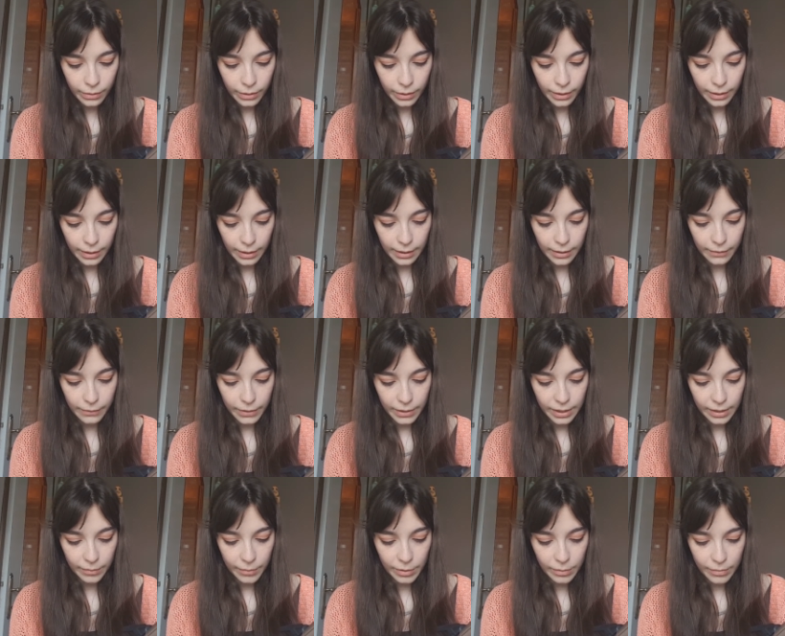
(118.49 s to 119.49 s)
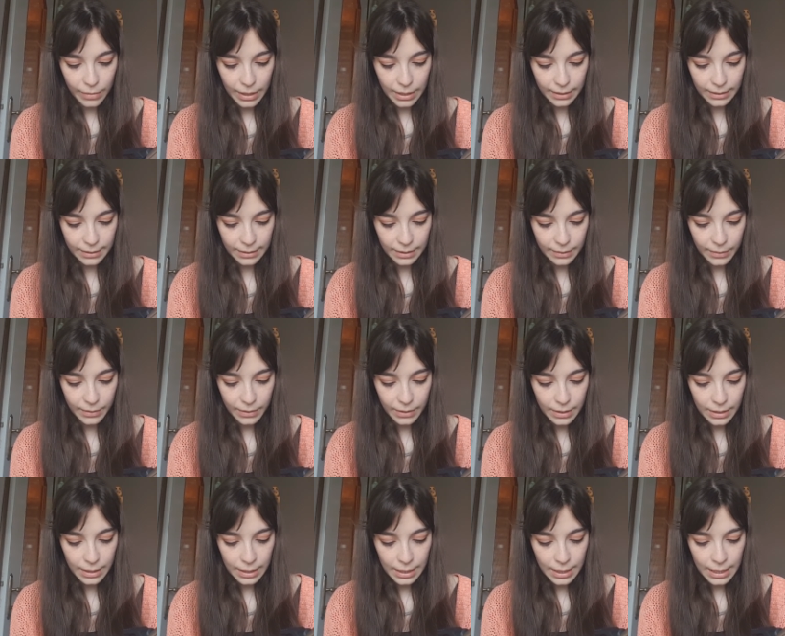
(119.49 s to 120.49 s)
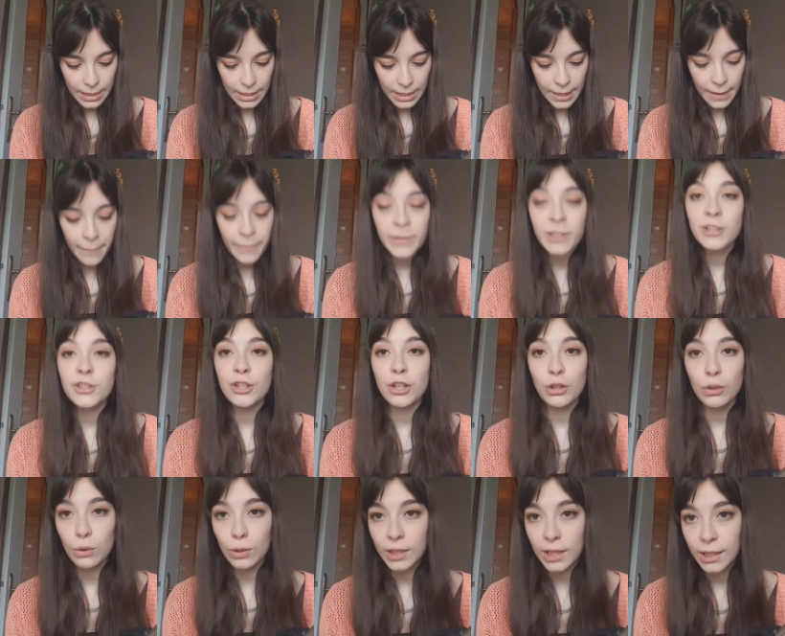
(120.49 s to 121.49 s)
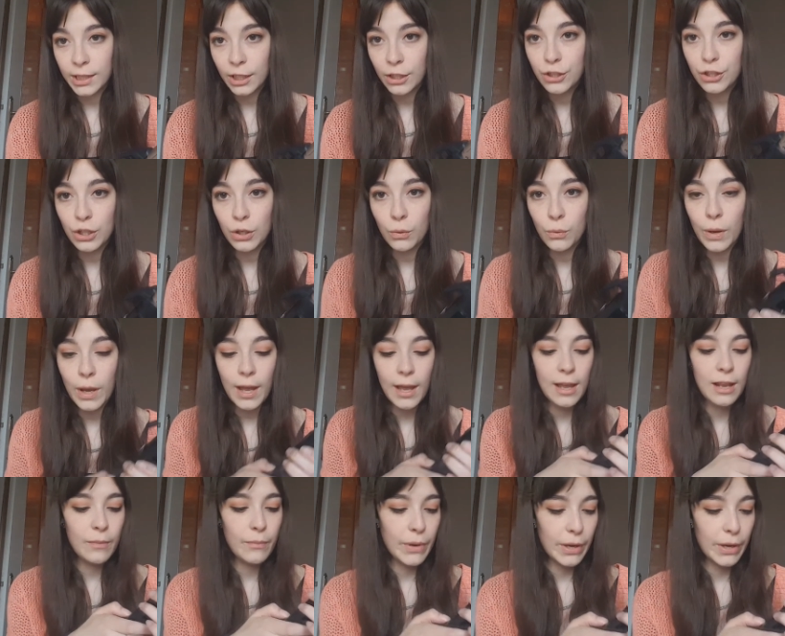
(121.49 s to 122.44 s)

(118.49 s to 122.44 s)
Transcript: Ok, guardiamo il massimo. 185 è il